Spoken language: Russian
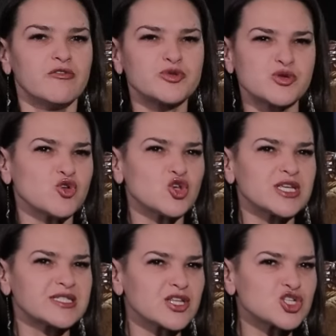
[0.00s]
В общем, у нее
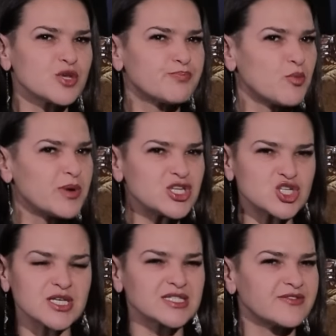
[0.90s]
достаточно
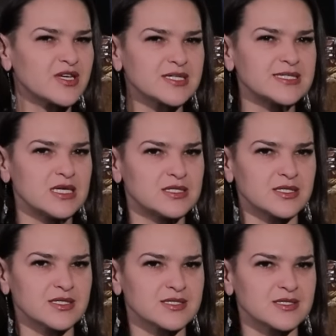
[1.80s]
публичная сфера
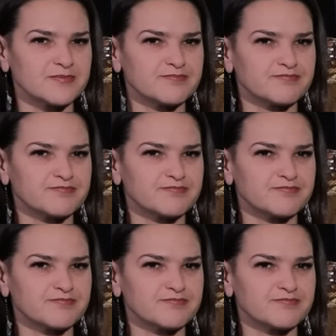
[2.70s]
деятельности.